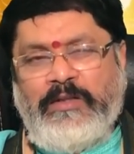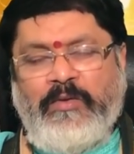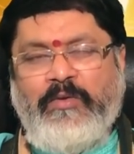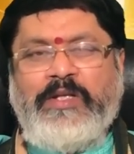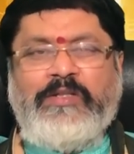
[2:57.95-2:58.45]

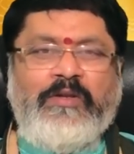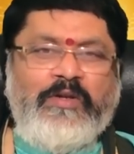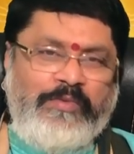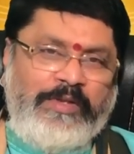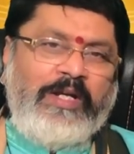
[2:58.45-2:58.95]

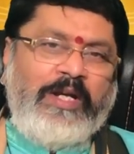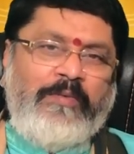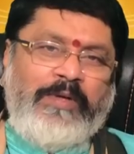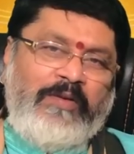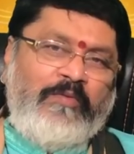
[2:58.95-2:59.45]
ధనురాశిలోనూ ఉంటాడు
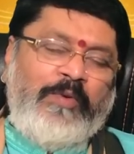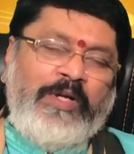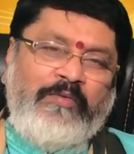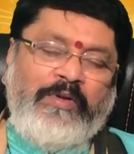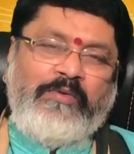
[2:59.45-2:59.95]
కాబట్టి నవంబర్
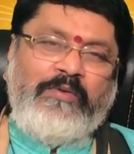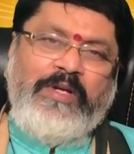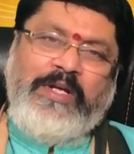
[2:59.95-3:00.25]
రెండు వరకు